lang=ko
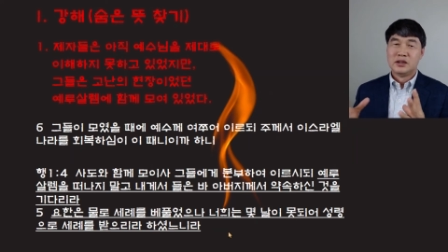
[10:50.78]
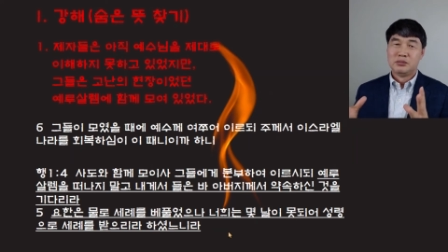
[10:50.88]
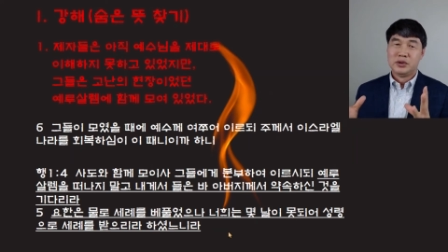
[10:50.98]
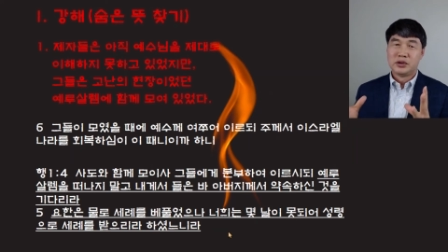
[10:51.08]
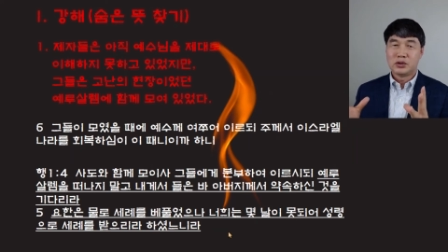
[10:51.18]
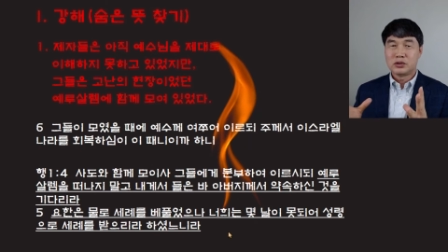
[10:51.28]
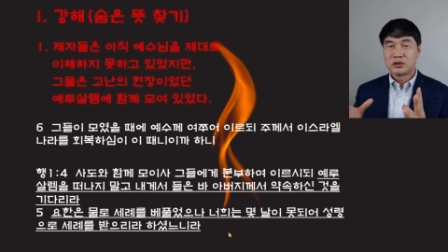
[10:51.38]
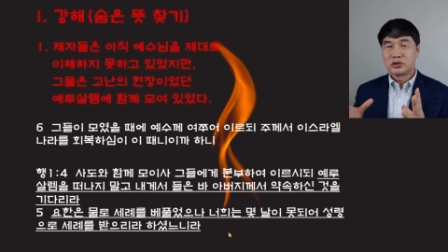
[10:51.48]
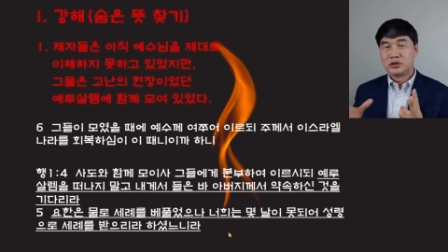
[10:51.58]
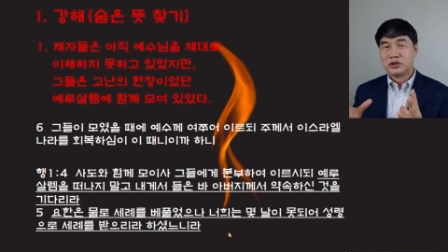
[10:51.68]
비록
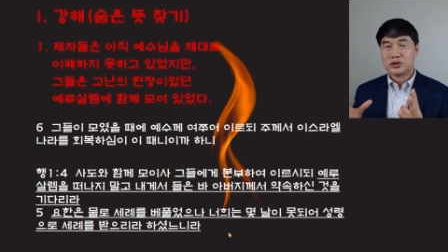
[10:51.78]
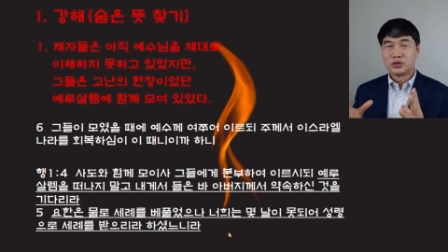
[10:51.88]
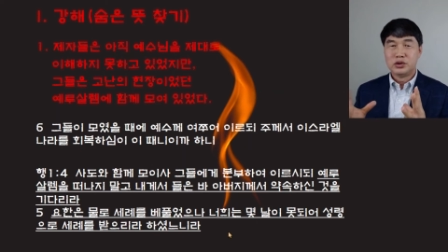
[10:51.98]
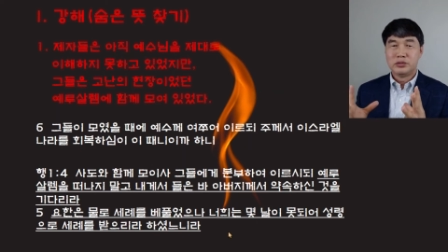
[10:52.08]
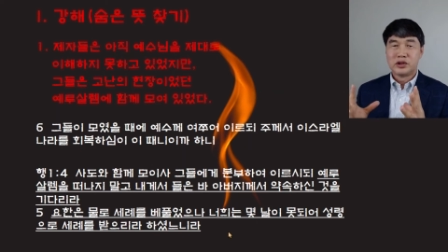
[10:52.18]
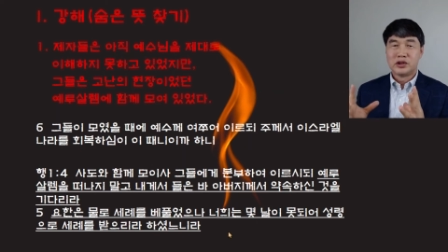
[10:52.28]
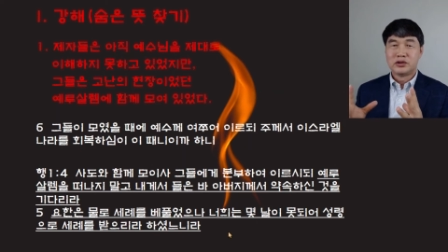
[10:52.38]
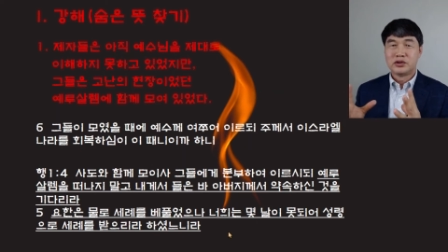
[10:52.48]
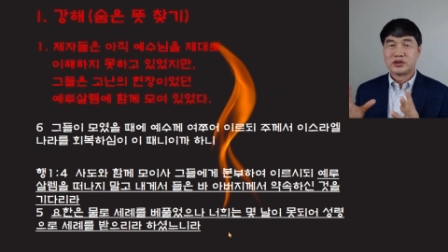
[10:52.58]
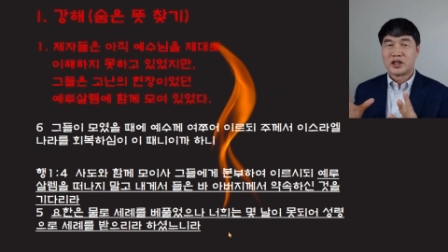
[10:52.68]
예수님에
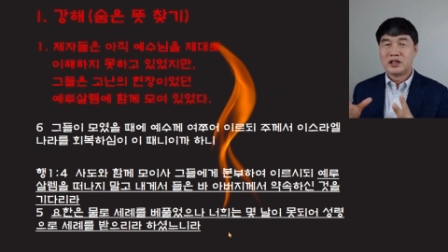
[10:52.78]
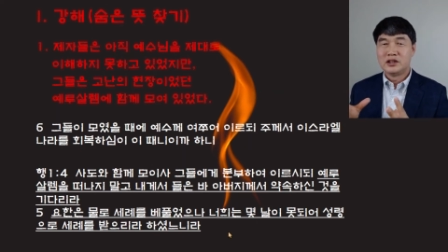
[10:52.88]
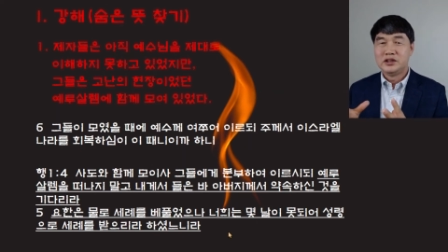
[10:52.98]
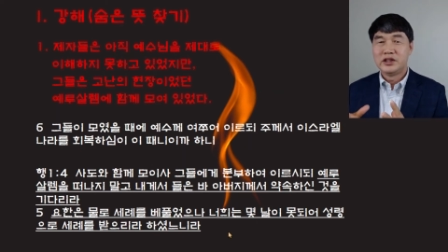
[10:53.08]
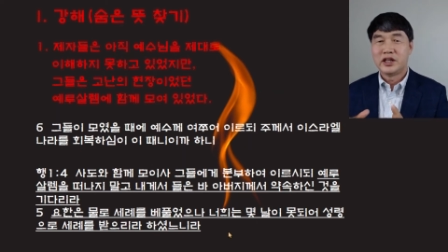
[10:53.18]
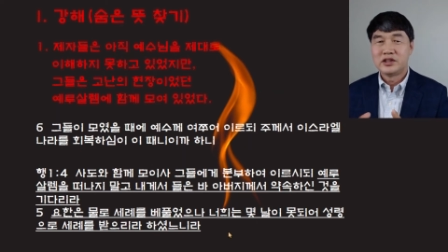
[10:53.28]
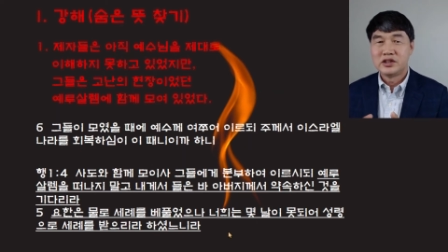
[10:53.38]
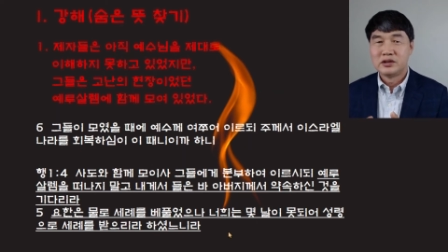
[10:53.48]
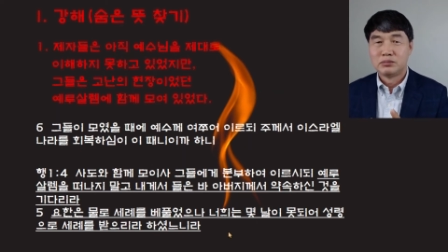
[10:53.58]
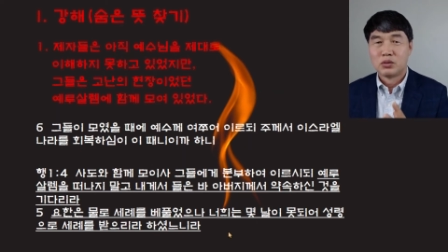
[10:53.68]
대해서 잘
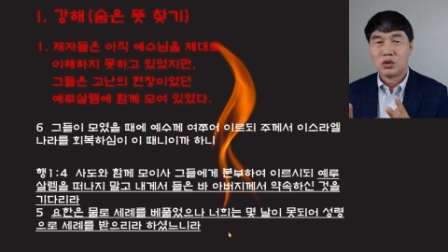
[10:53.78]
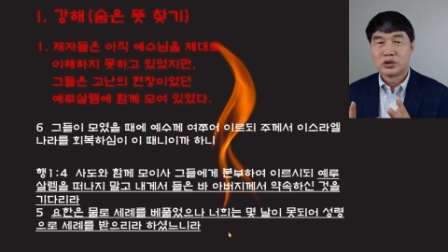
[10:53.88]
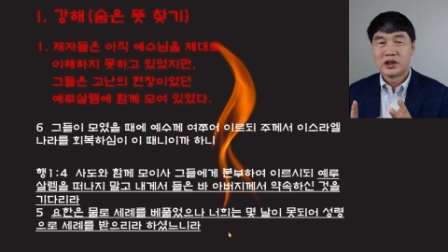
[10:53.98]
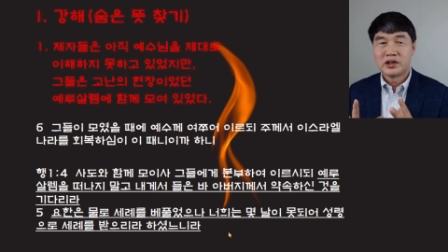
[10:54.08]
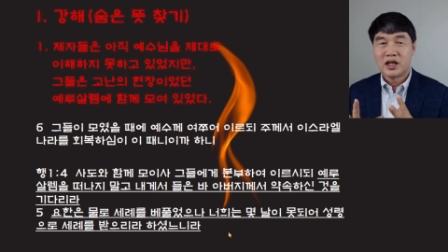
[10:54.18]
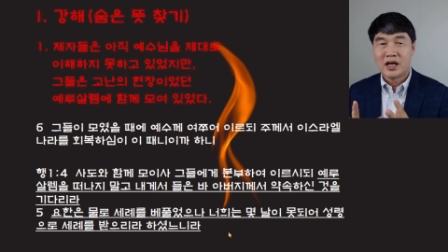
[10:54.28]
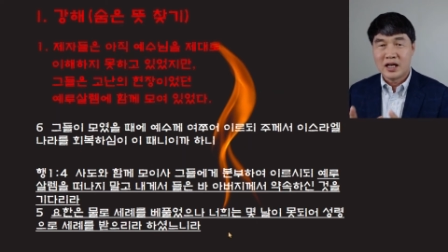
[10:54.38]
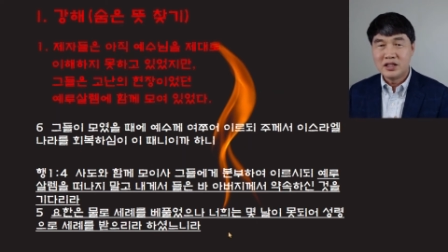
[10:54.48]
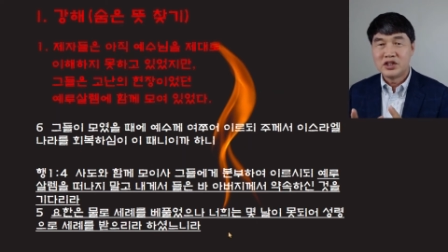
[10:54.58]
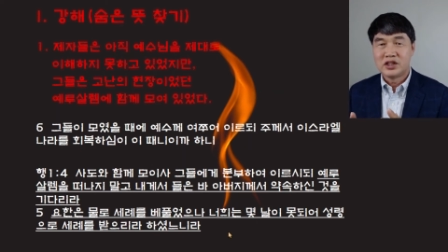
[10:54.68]
이해하지는 못했다
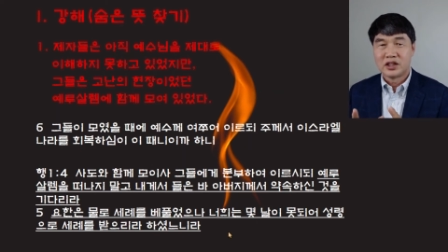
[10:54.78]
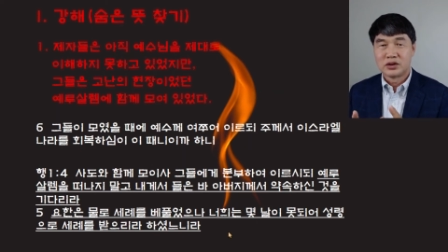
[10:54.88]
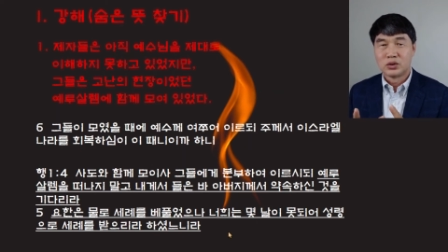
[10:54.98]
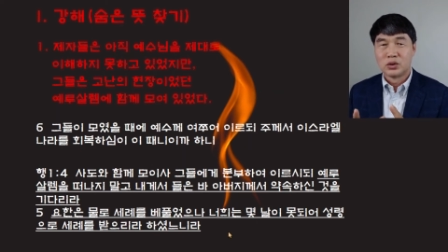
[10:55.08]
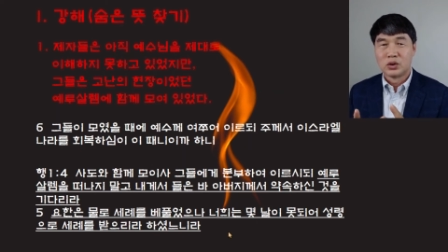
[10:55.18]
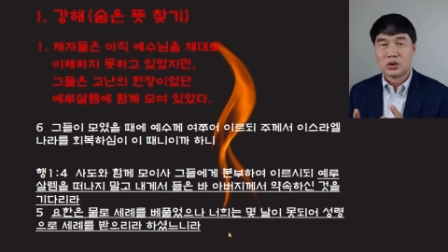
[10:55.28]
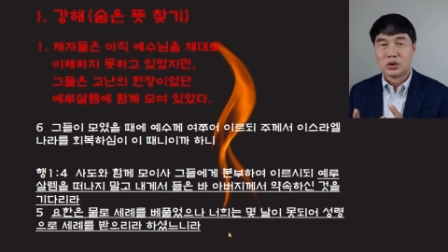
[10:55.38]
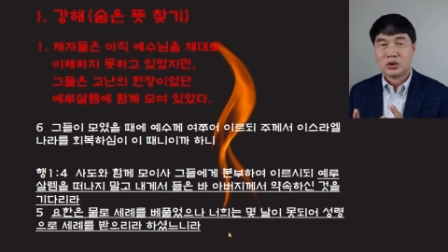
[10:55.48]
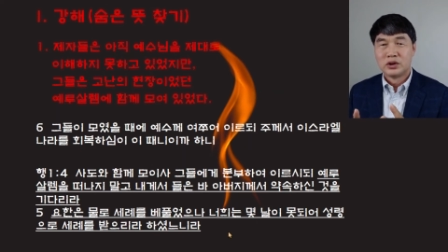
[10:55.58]
할지라도